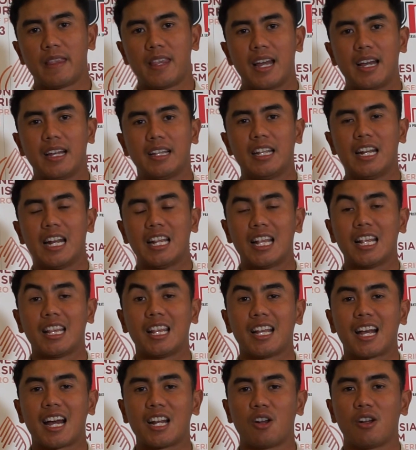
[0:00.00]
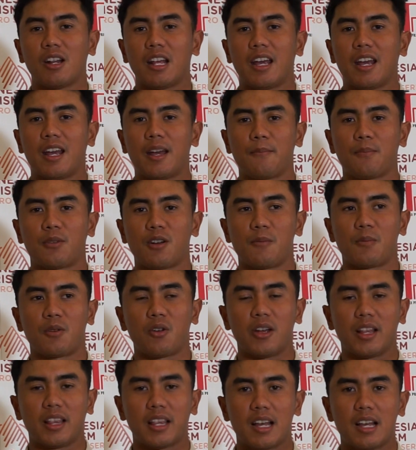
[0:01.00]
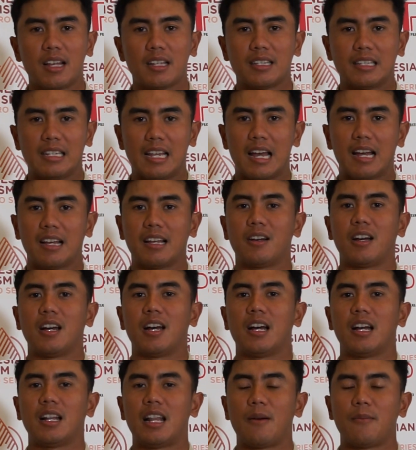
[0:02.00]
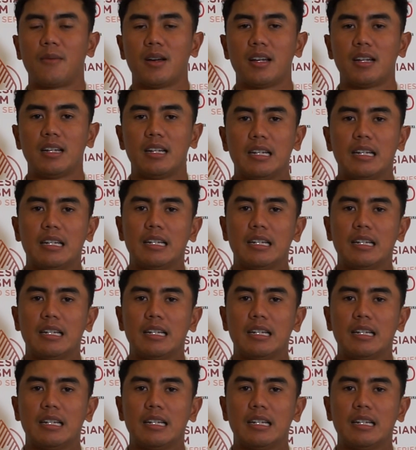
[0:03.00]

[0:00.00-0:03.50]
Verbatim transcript: yang dinantikan oleh pro-pro kita sejak uh, lama.